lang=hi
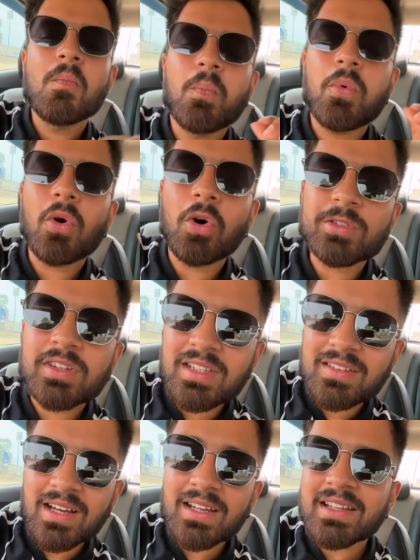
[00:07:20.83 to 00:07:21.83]
बहुत ही
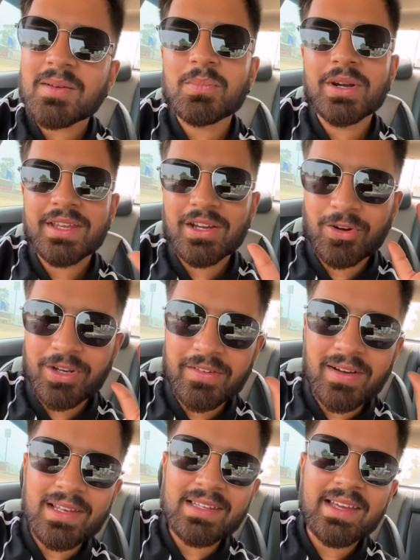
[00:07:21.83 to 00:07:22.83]
ज्यादा बढ़िया होने
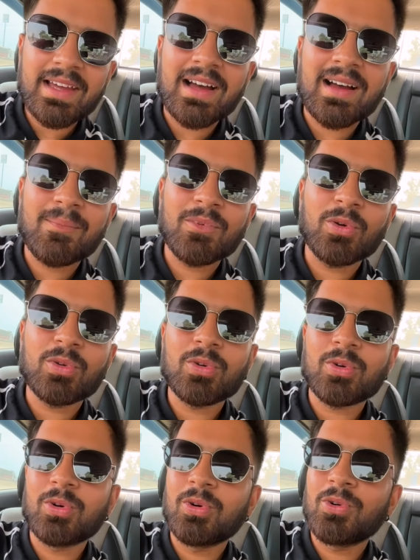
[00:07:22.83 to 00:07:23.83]
वाली है आप लोगों
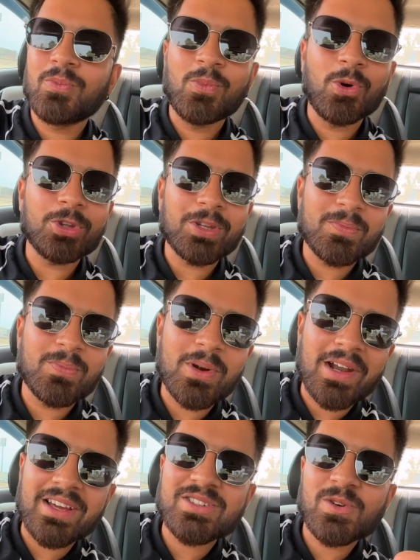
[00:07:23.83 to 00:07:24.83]
को बहुत ही
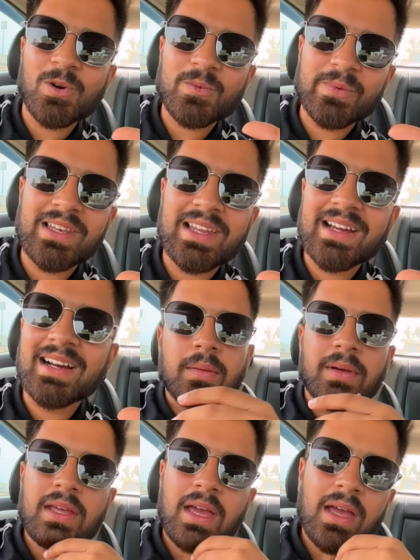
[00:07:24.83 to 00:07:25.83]
बड़ा शौक मिलेगा
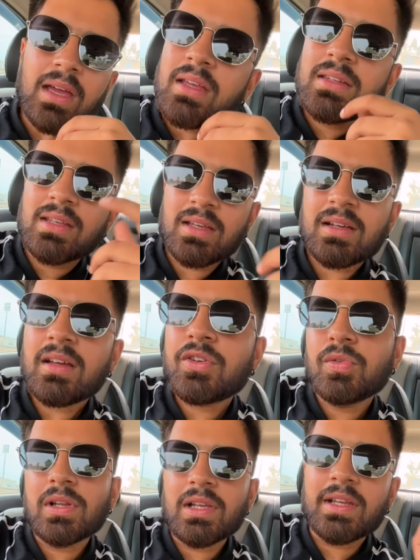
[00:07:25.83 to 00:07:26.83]
भाई है ये कार
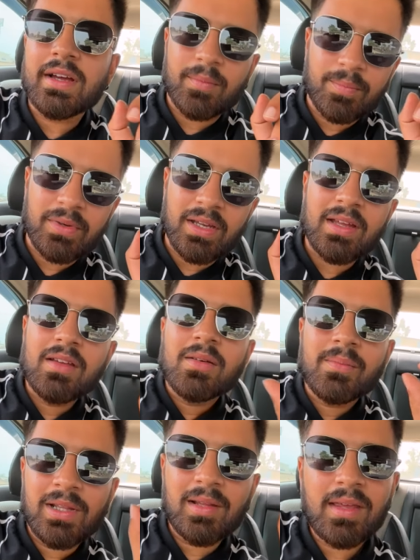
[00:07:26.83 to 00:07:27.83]
क्यों ले लिया आपने
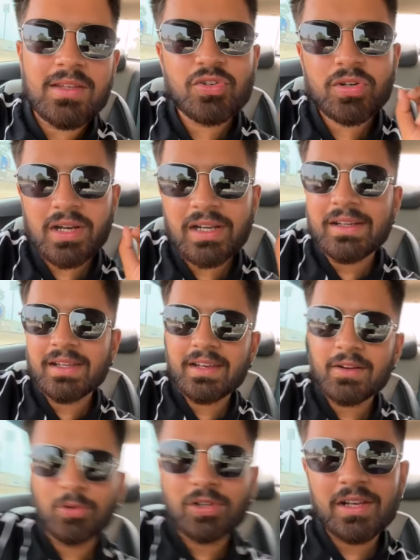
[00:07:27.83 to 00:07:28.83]
मतलब कि जो
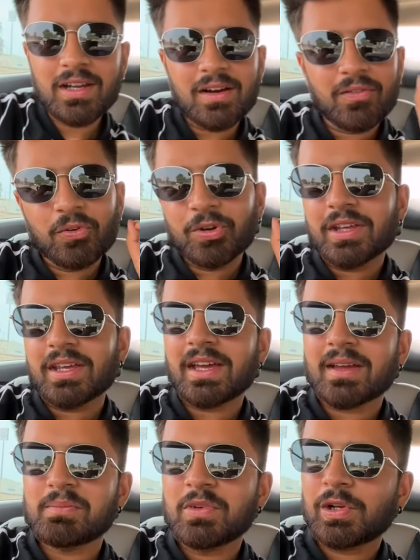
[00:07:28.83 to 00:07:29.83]
क्राइटेरिया बोले ना वही है
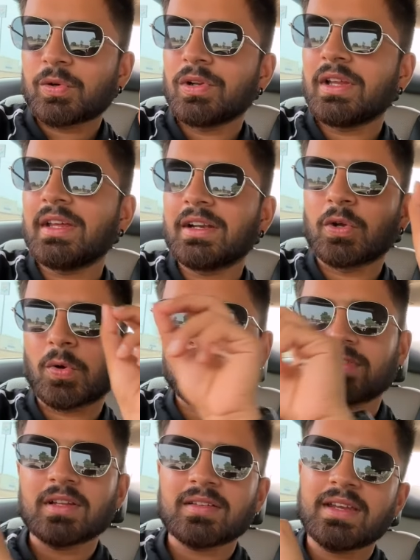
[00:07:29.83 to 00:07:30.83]
बिल्कुल ही
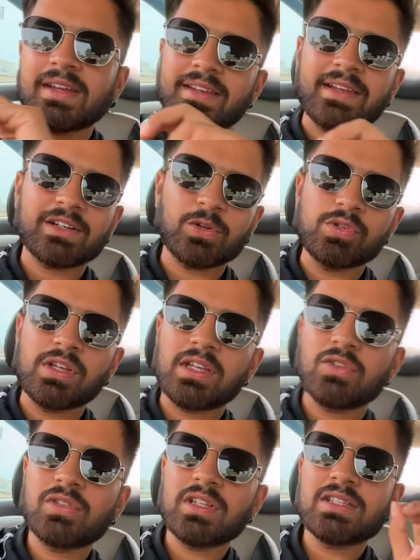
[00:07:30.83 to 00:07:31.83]
डॉट्स ना सारी कनेक्ट हो जाएंगी
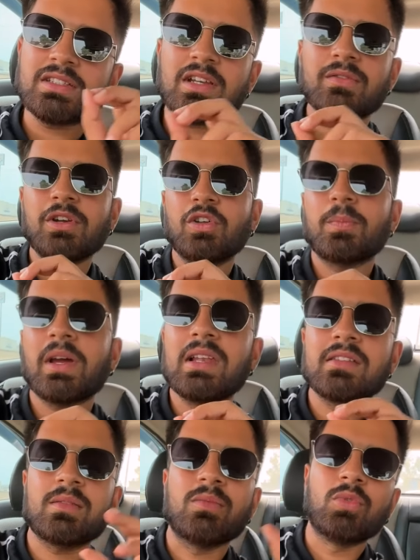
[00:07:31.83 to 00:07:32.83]
जो तीन चार वीडियो
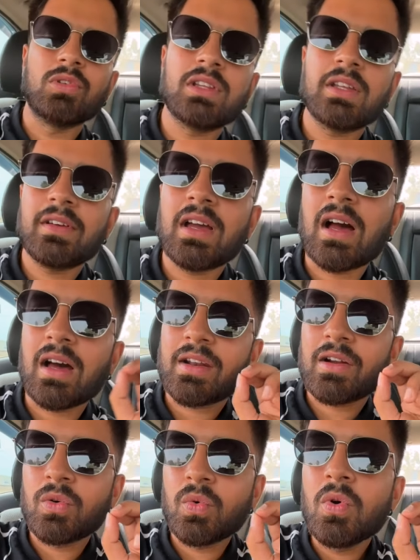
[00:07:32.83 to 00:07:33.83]
पहले से मैं बोलते हुए आ
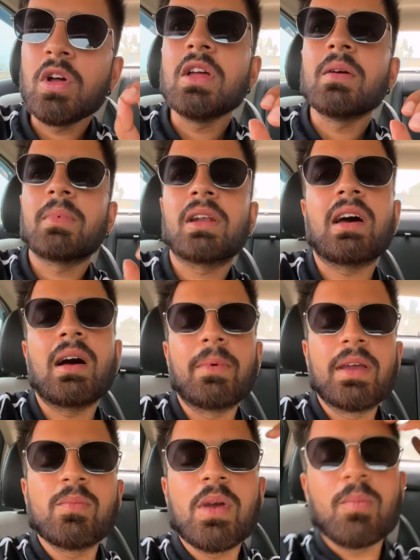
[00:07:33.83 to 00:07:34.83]
रहा हूँ बट हाँ
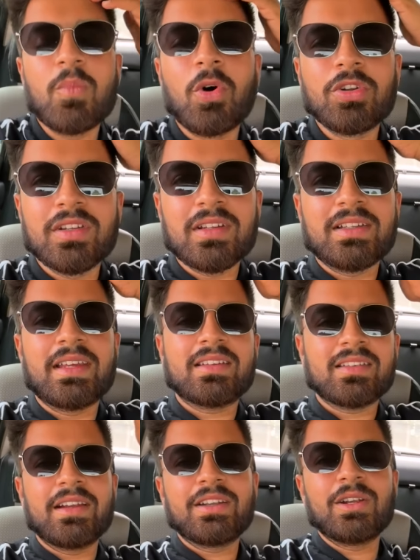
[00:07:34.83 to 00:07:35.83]
भाई मैं बहुत ही ज्यादा
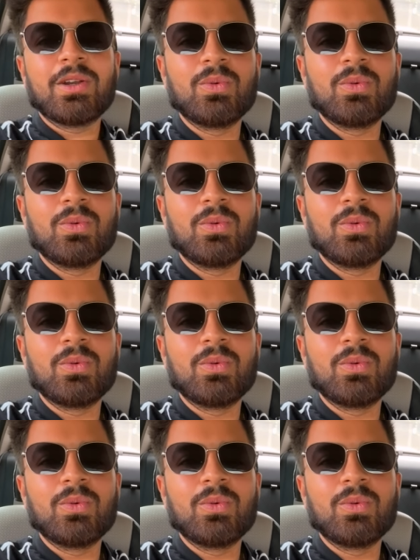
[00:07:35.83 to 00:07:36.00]
एक्साइटेड